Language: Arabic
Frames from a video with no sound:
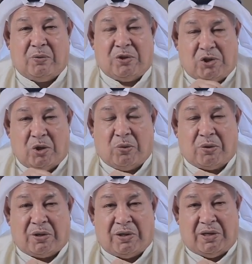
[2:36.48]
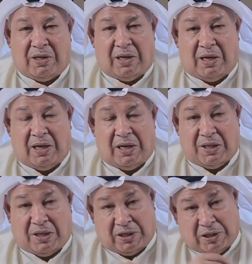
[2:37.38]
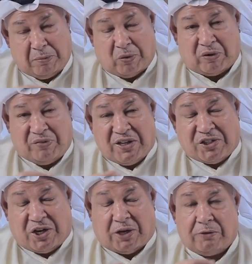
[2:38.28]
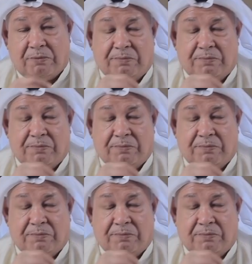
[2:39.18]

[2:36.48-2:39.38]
والشوق إلى ذلك الموقع فيرجع